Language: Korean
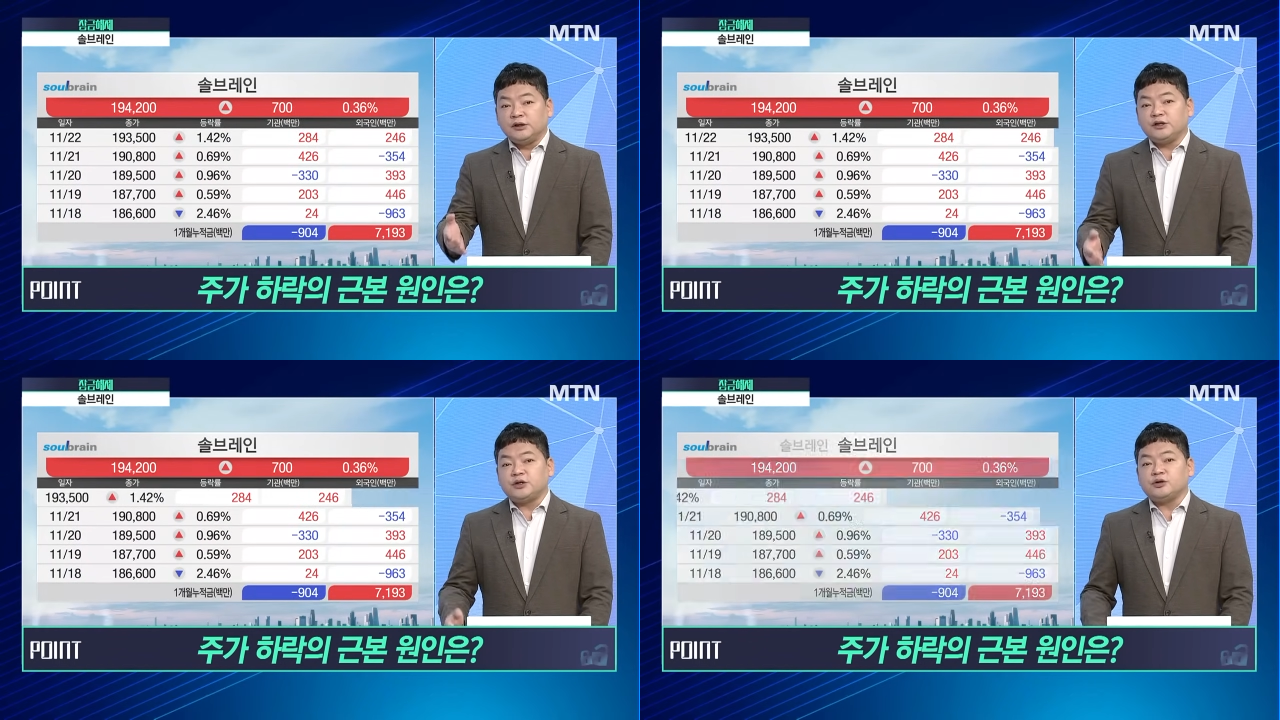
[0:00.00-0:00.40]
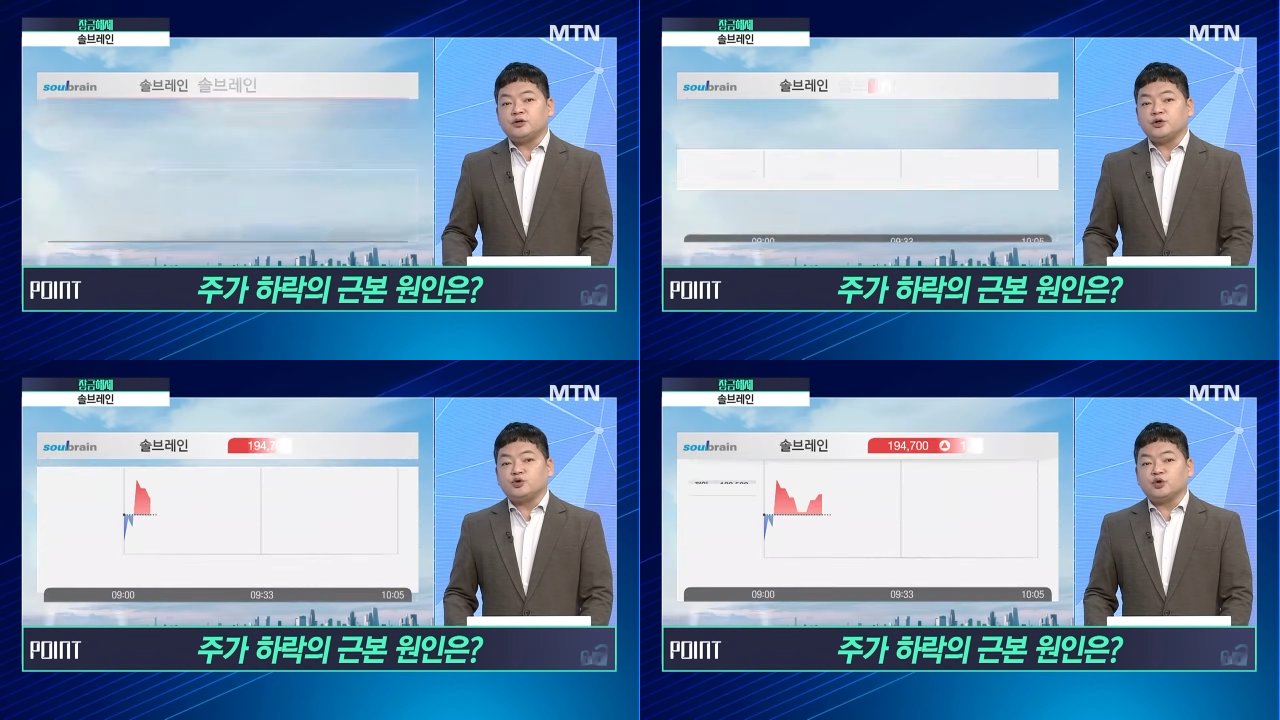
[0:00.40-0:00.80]
2차
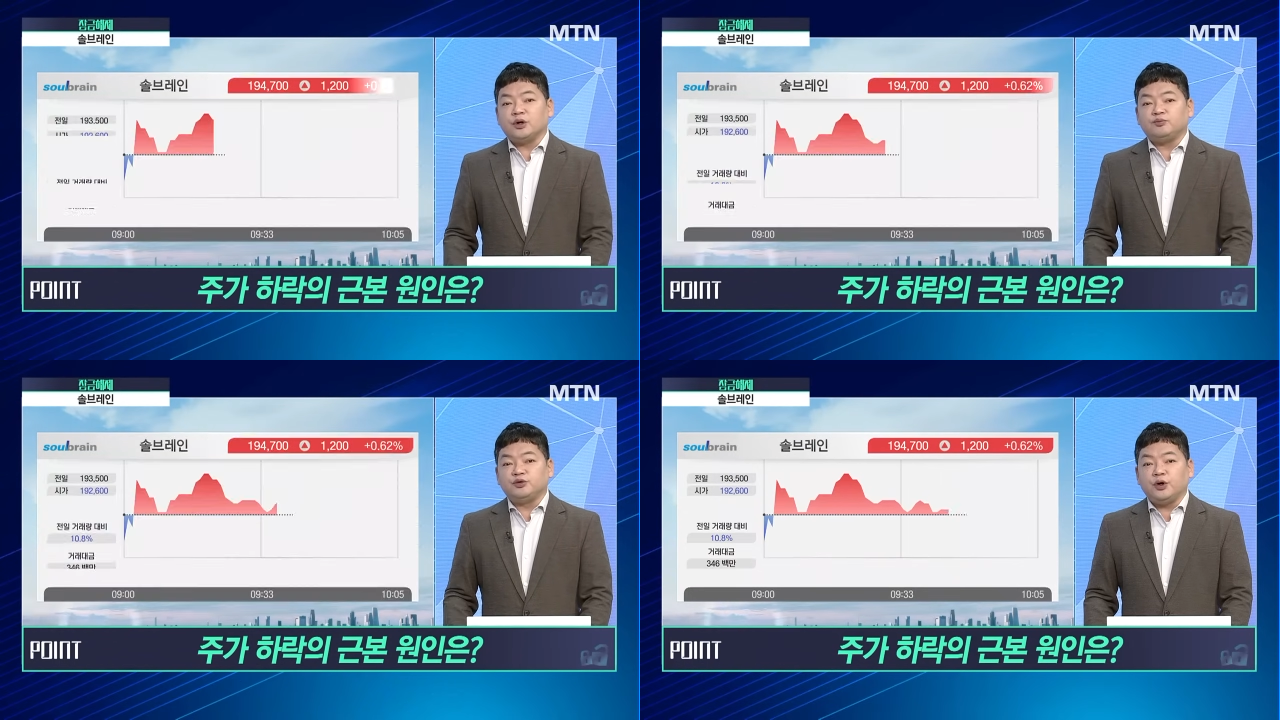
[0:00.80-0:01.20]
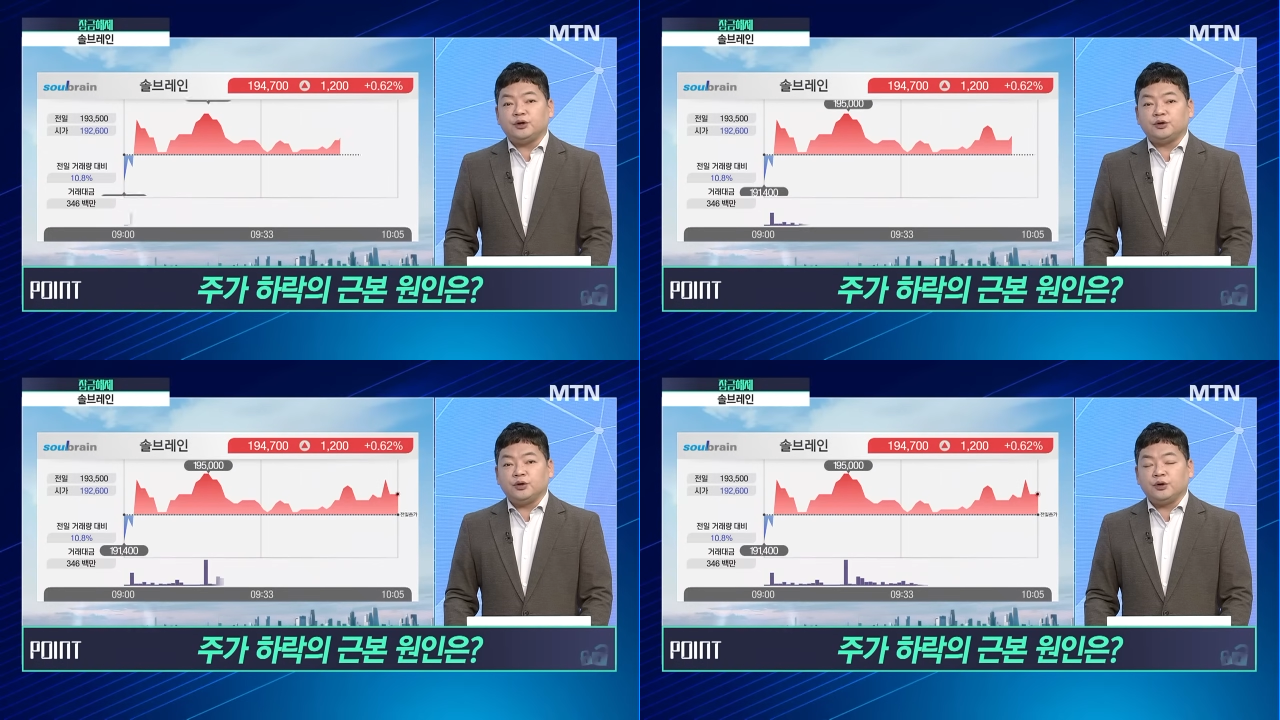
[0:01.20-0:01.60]
전지 쪽에
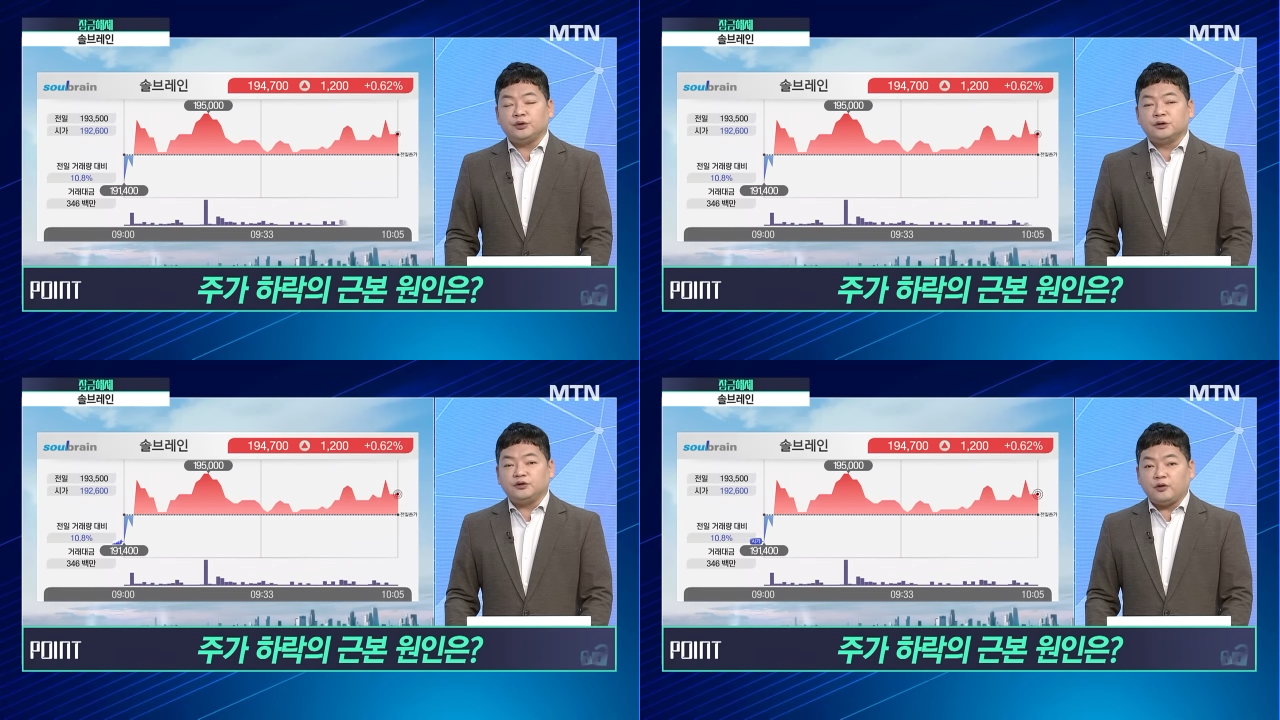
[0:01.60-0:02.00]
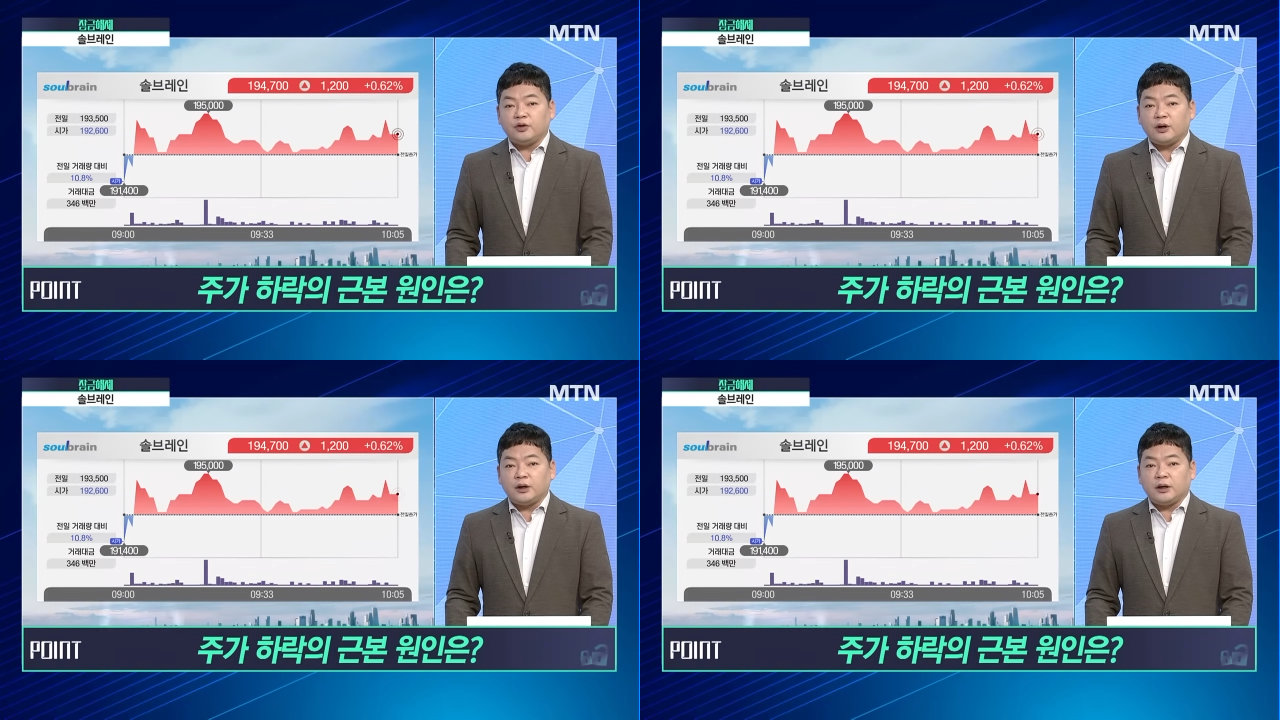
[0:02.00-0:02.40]
부여했던 그
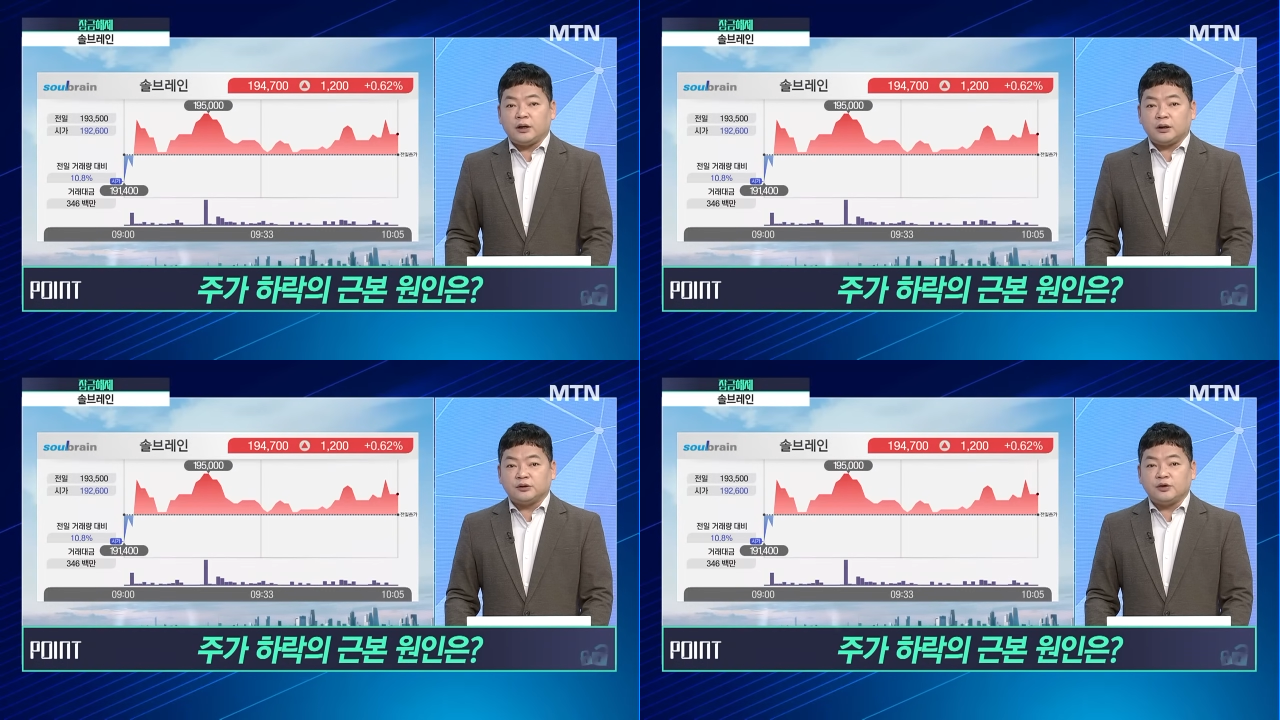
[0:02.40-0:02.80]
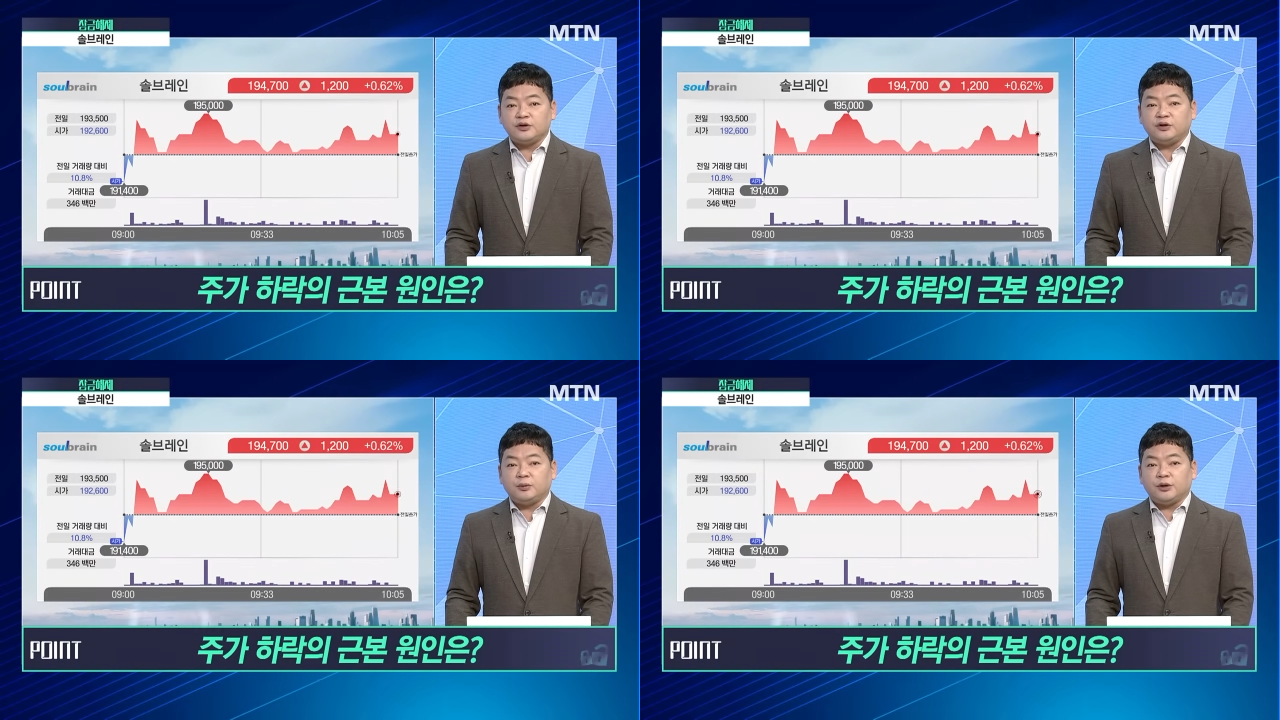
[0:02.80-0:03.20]
서사가
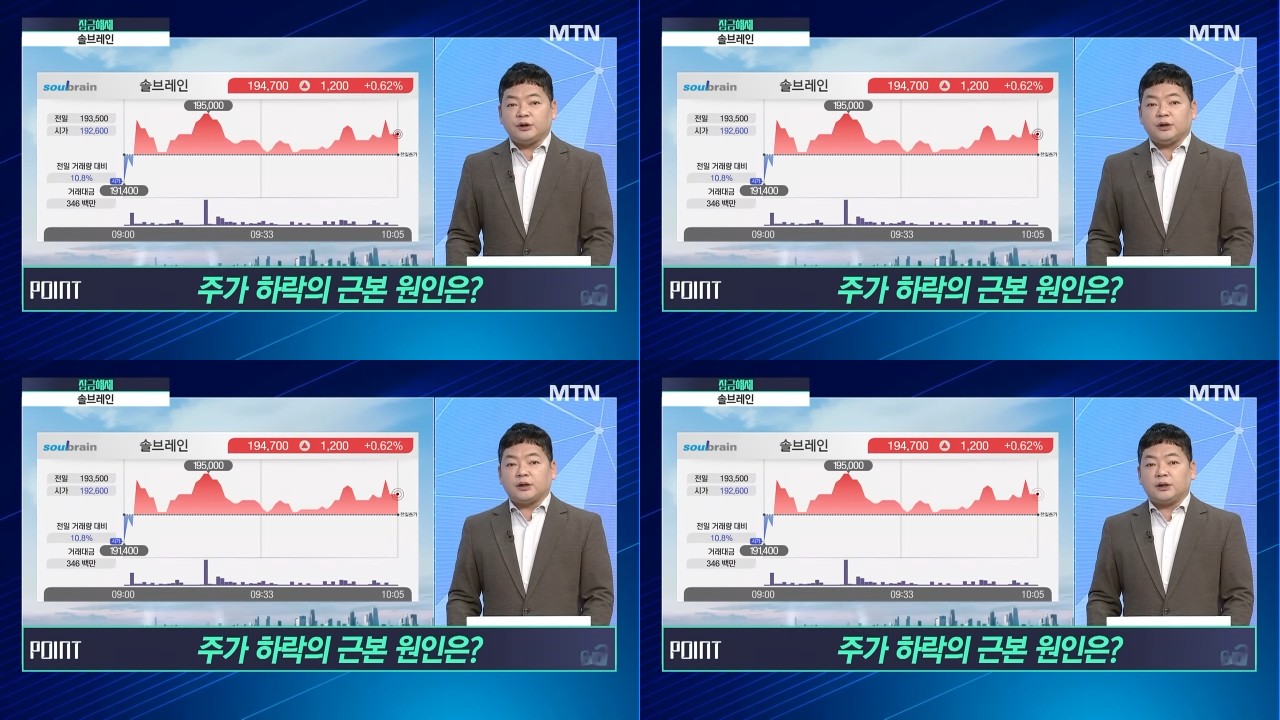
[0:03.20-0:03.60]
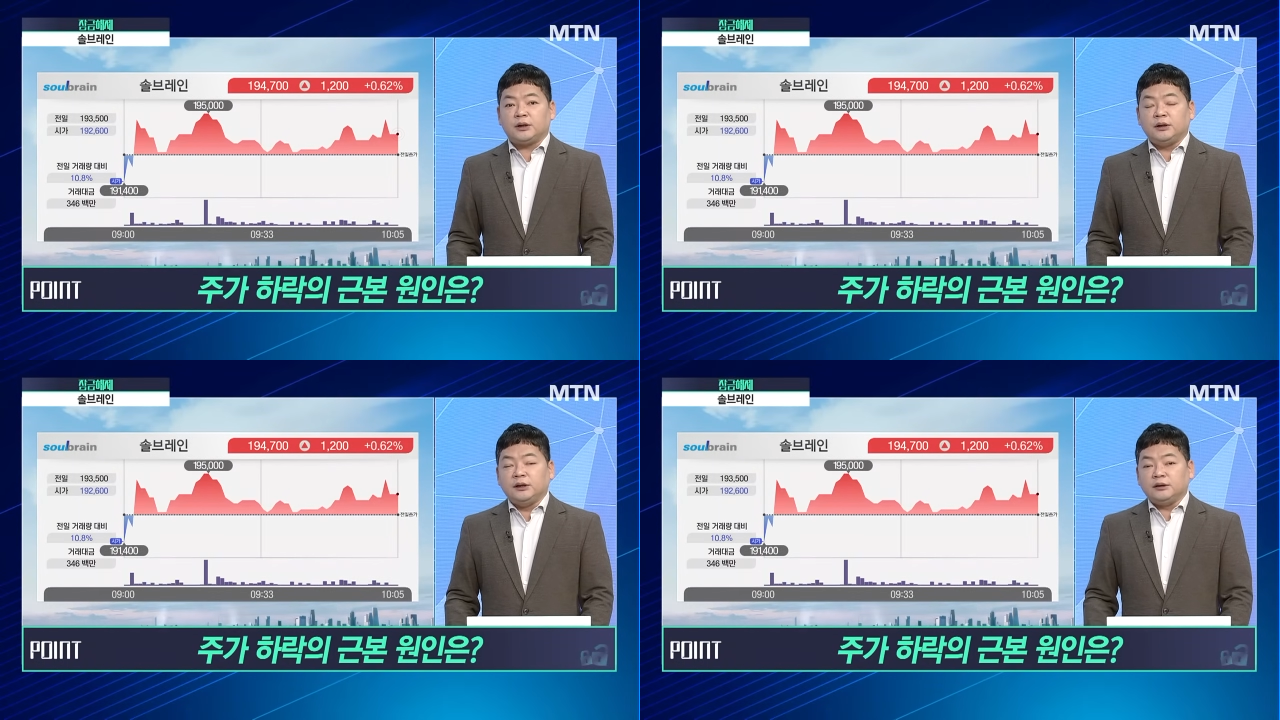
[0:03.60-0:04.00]
끊어진 상황이니까